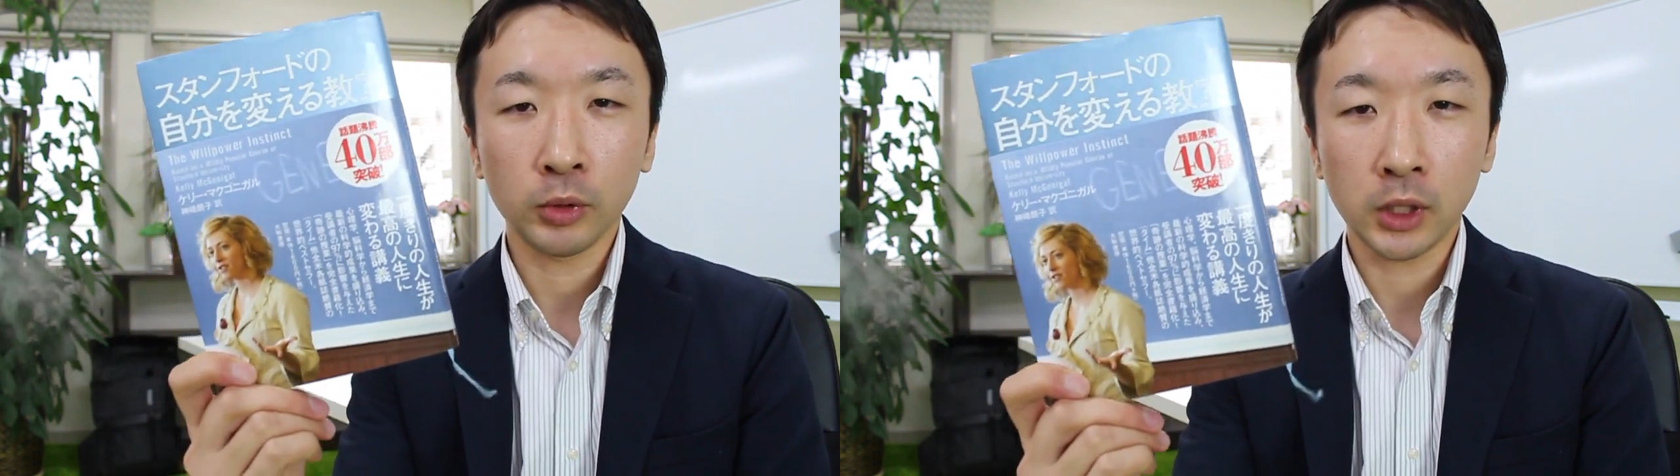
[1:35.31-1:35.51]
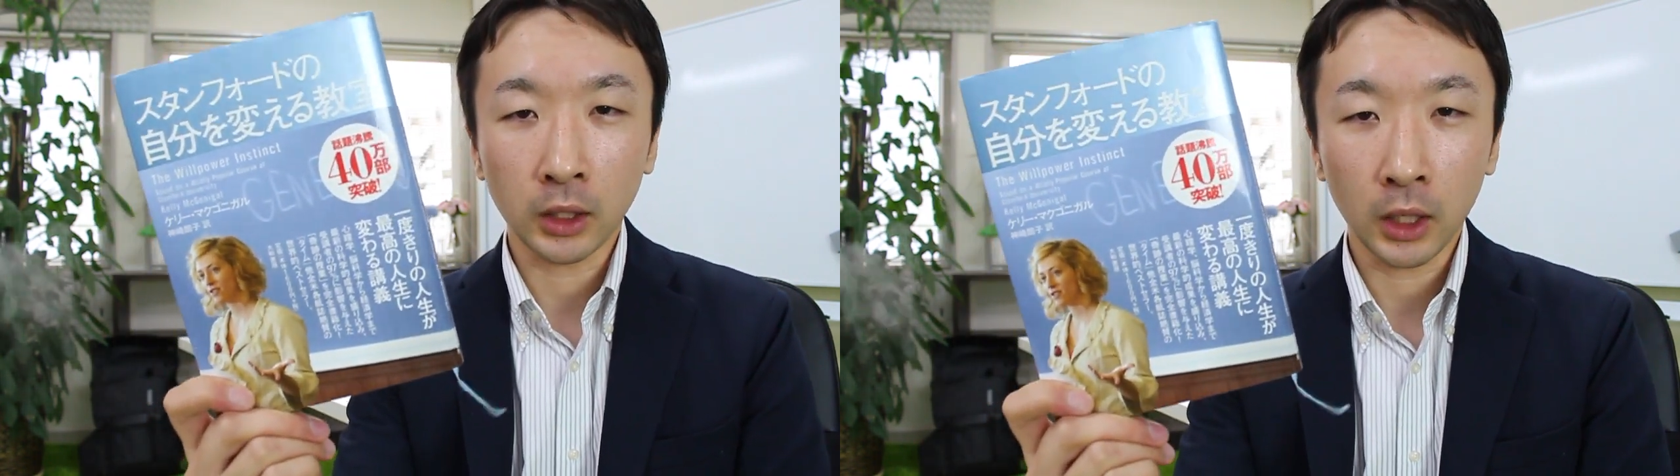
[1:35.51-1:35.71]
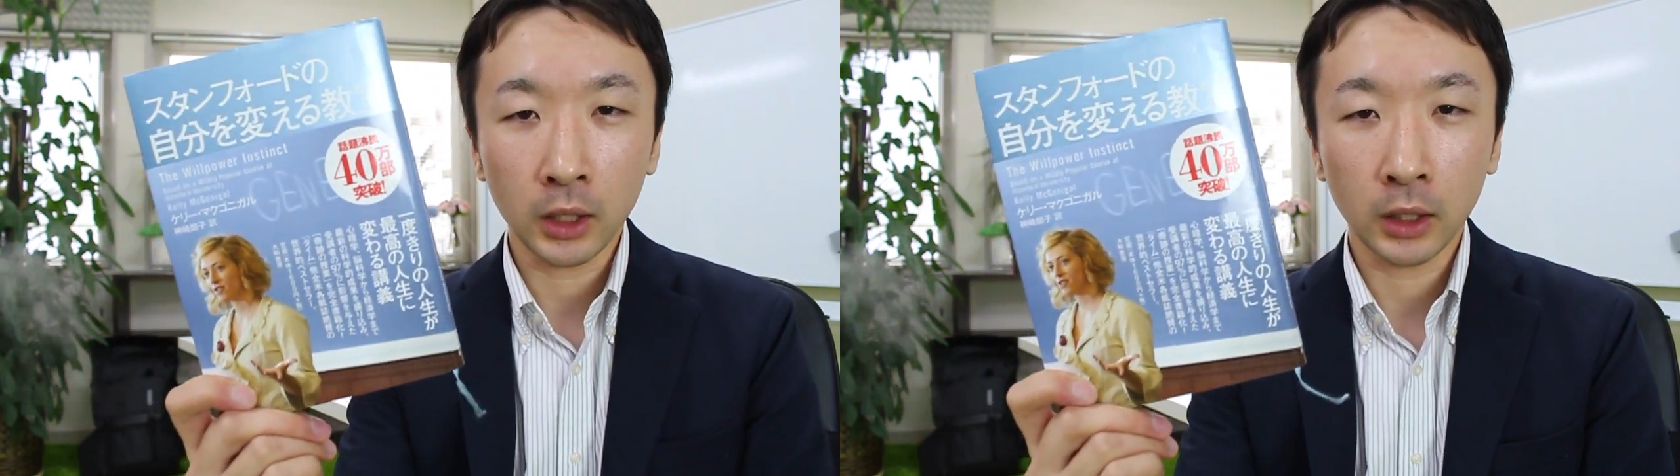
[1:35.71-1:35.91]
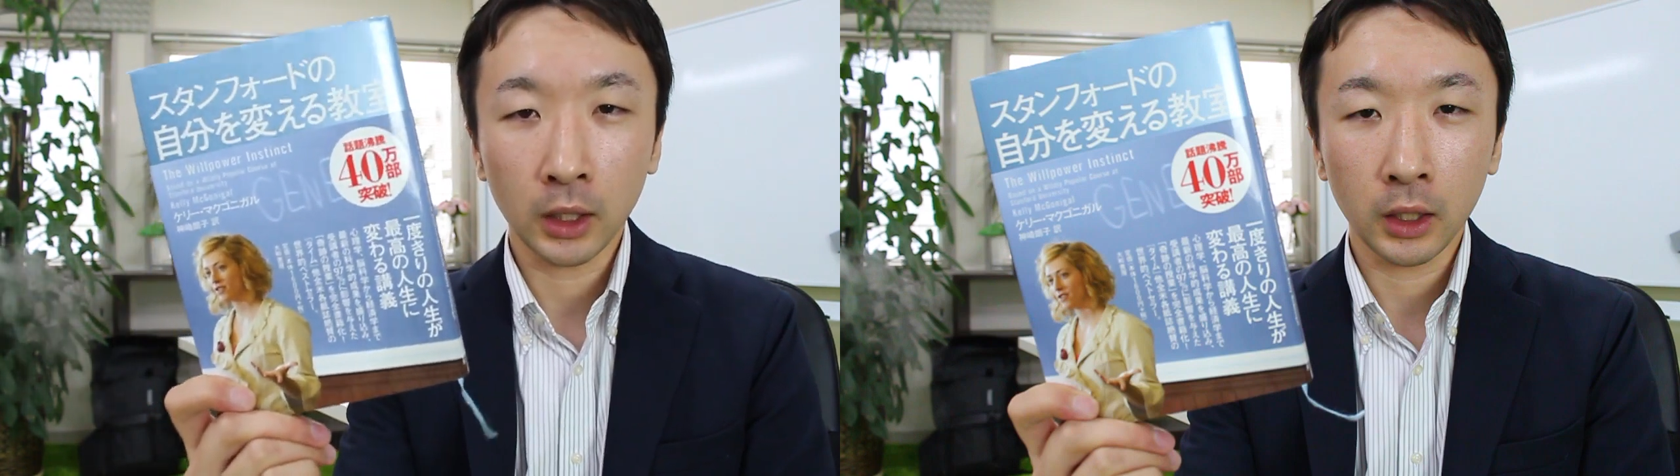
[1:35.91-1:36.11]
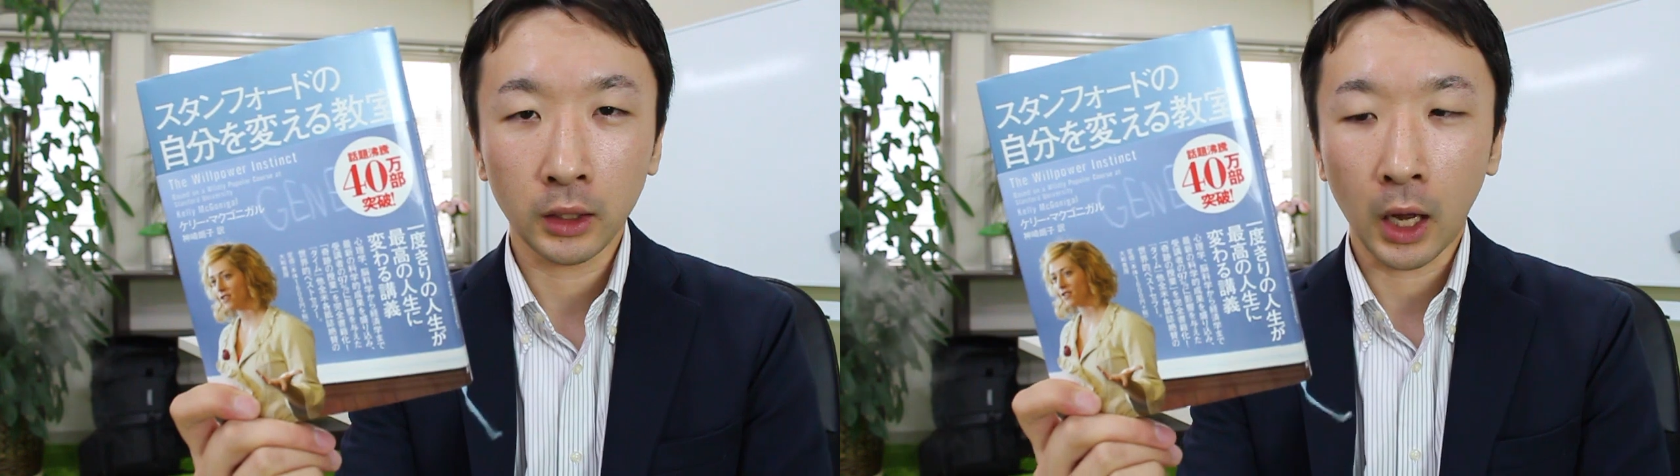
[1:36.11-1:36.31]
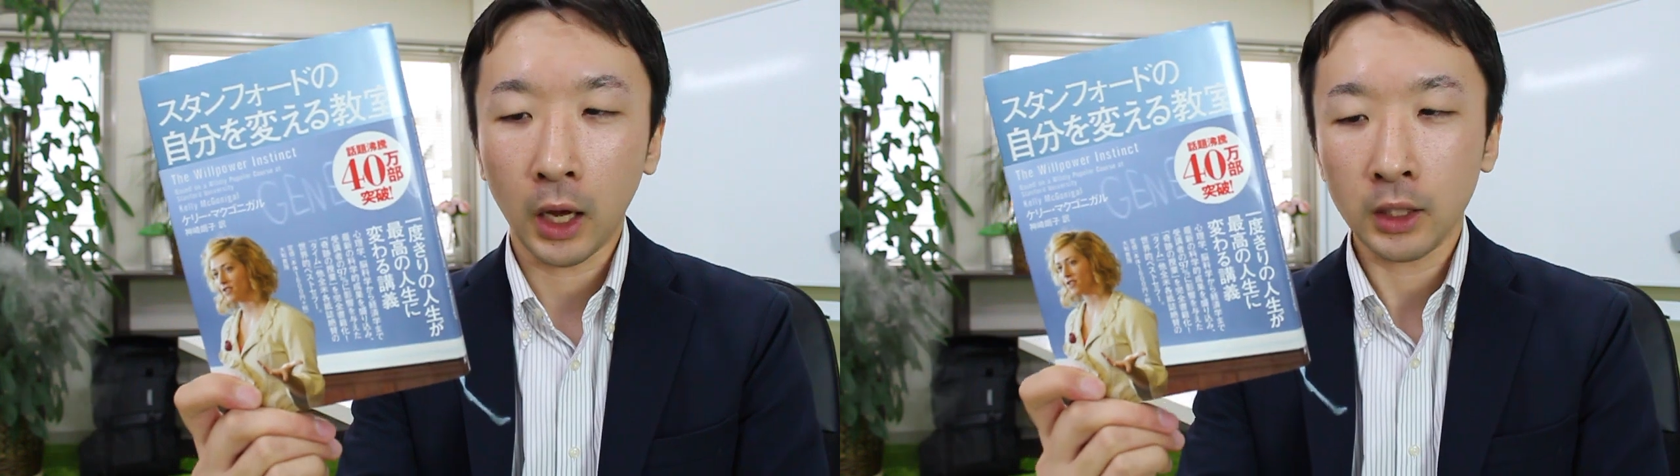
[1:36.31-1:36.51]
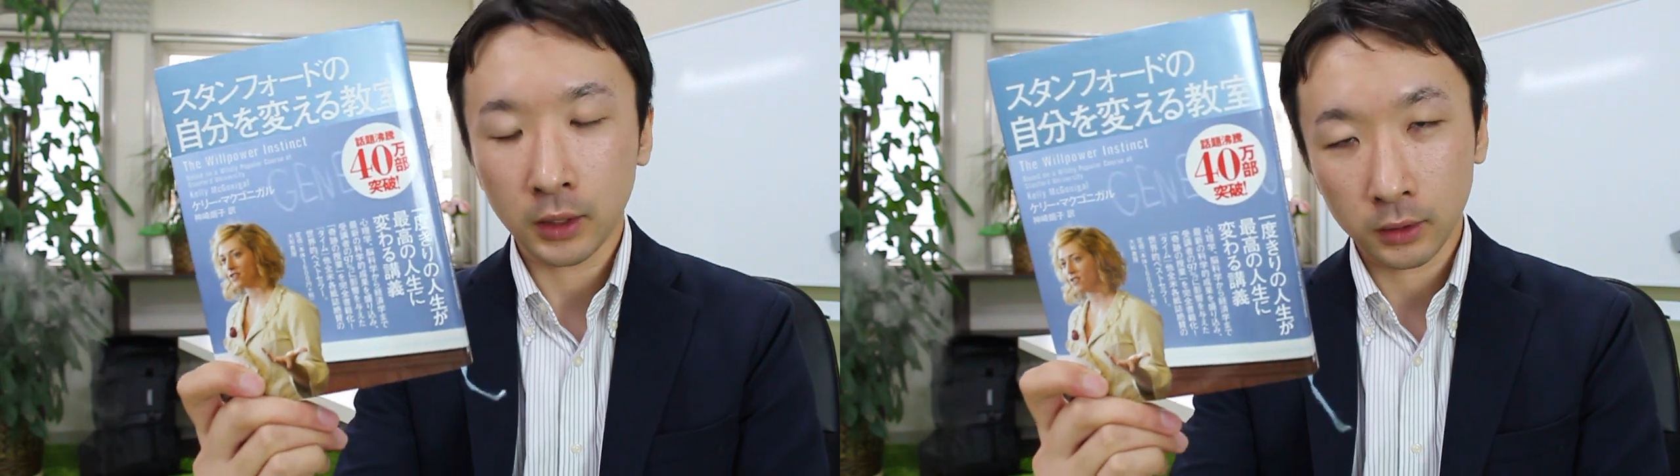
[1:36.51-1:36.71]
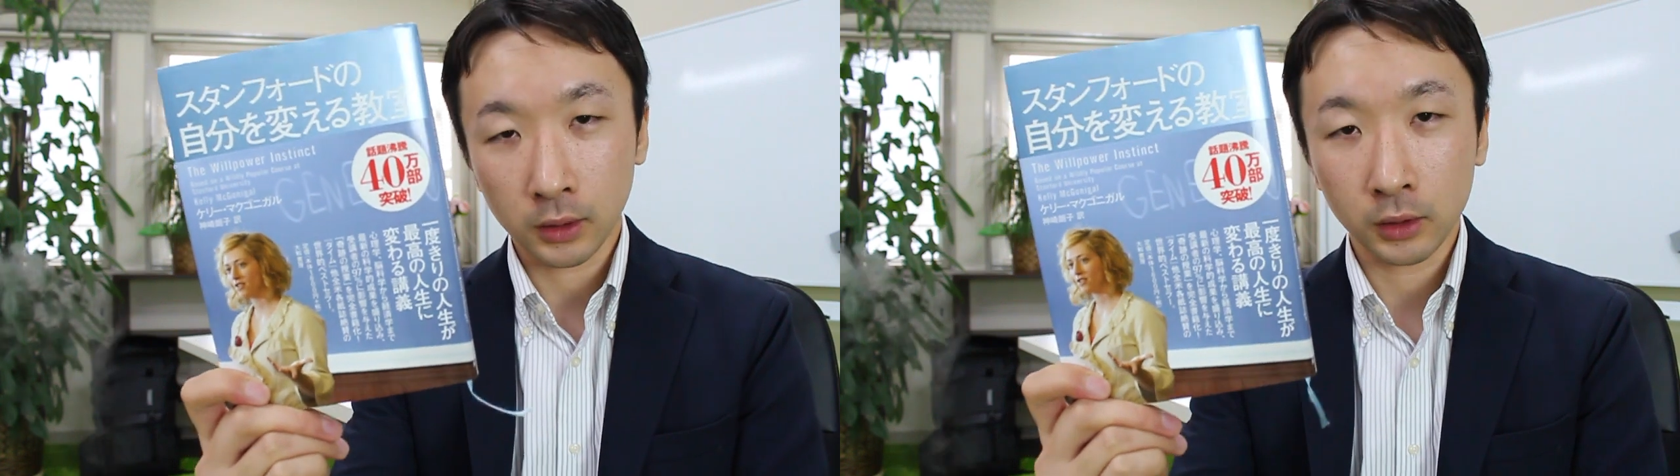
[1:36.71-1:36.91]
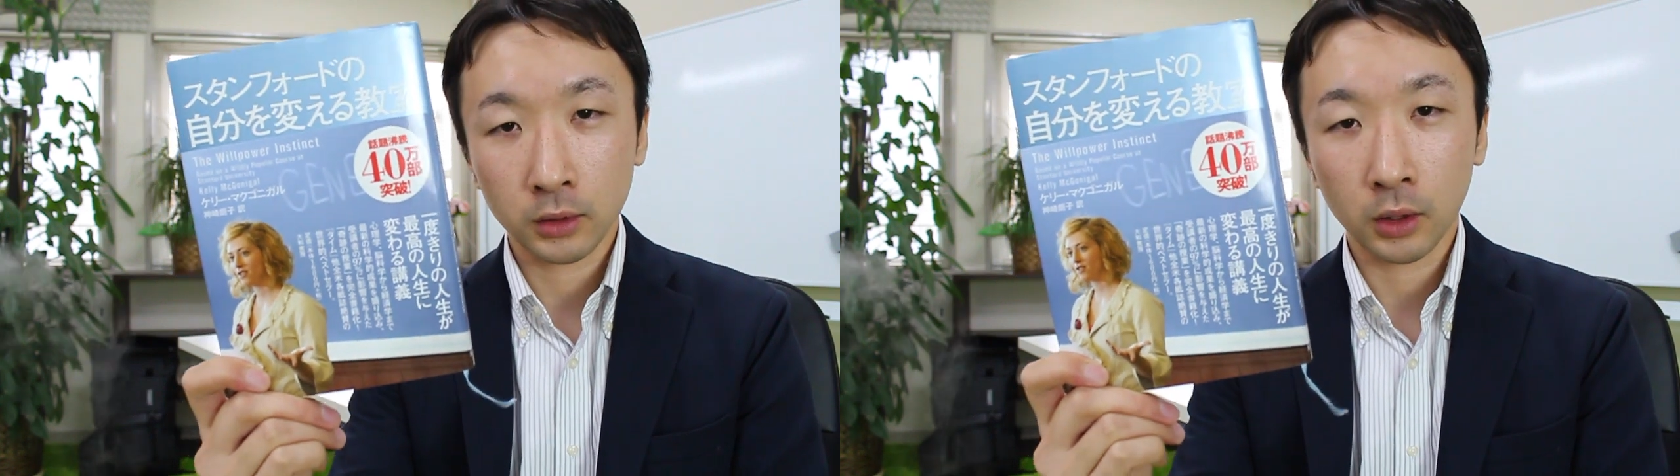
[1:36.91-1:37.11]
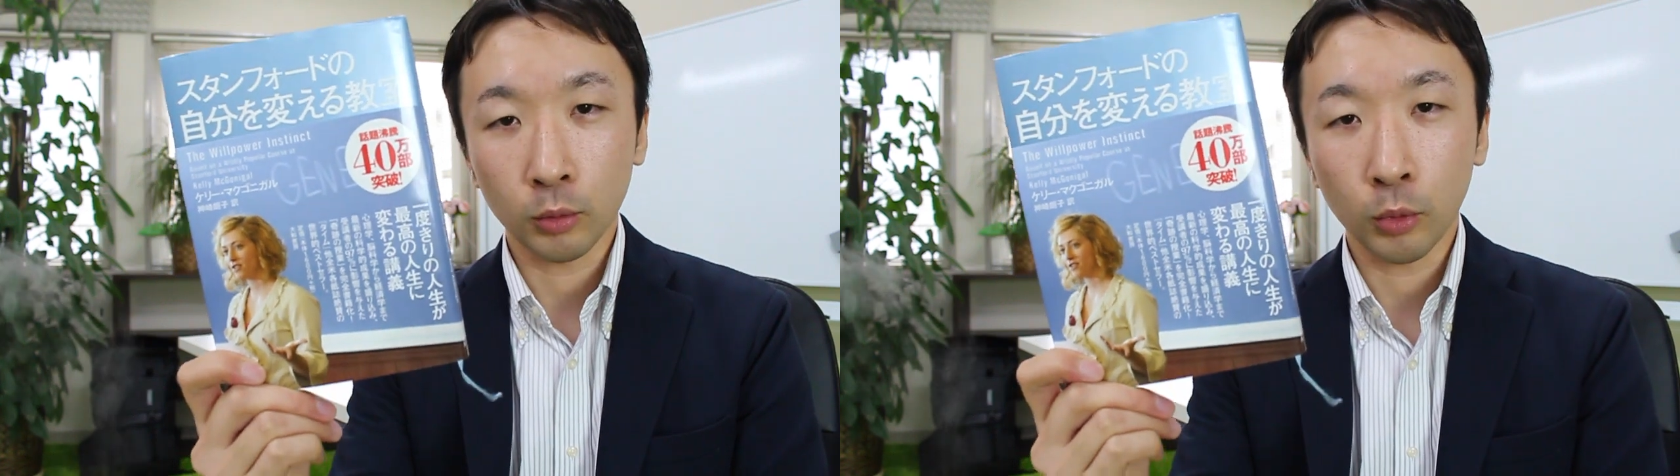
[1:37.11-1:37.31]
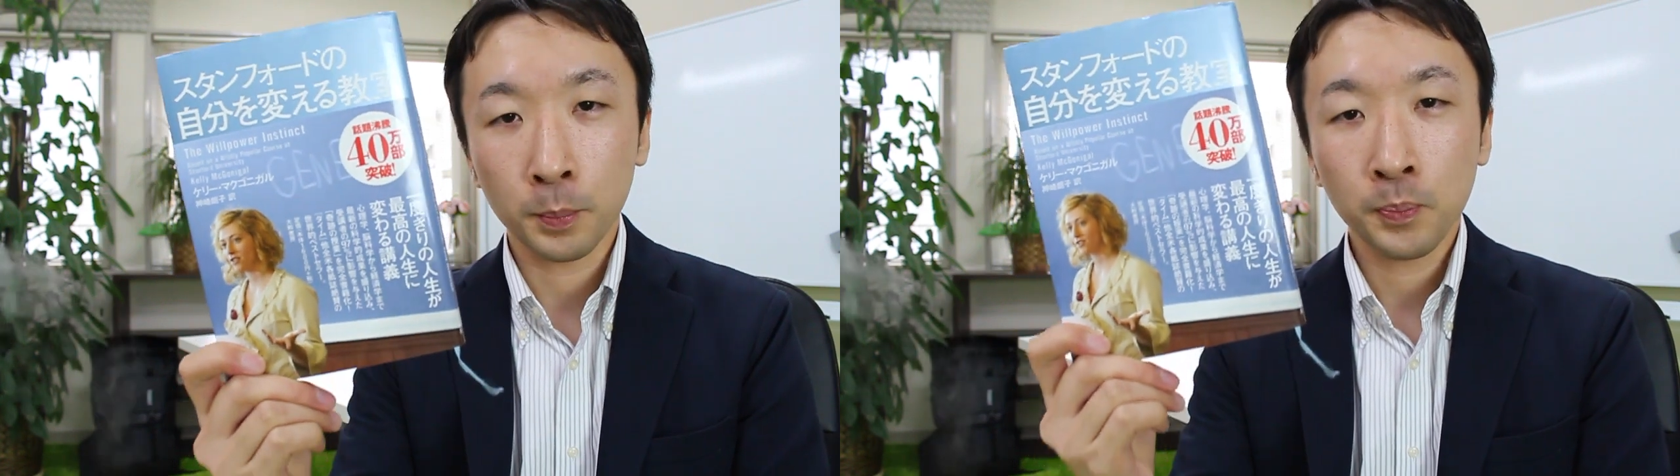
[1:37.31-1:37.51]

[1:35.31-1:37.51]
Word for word: 教えていただいた一冊なんですけども